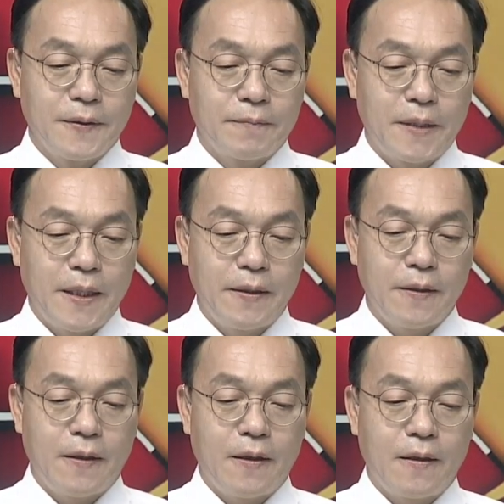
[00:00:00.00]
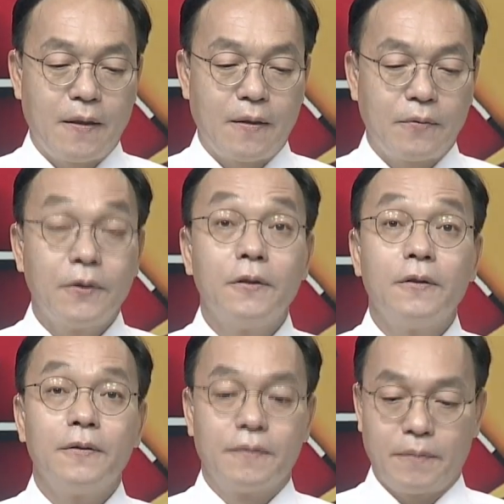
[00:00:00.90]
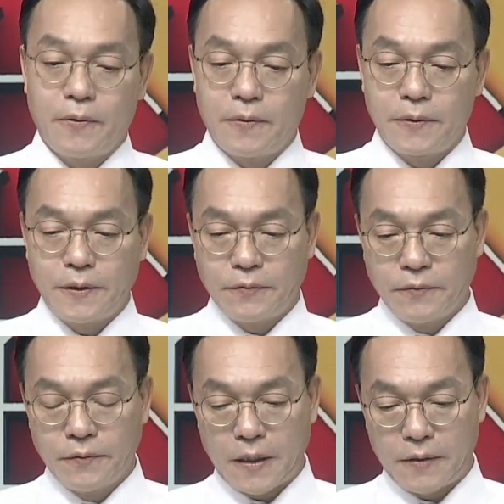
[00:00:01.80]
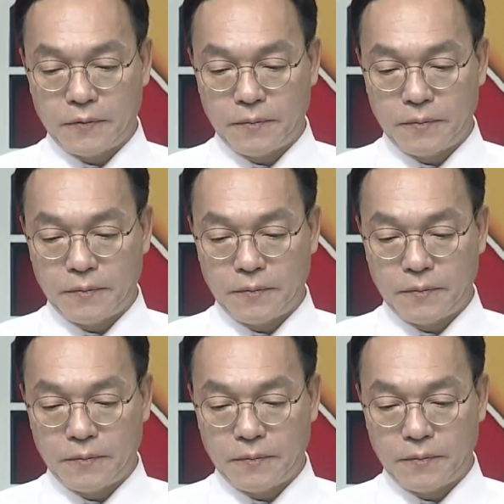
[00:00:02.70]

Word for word: 네, 아, 오늘 뭐 지수가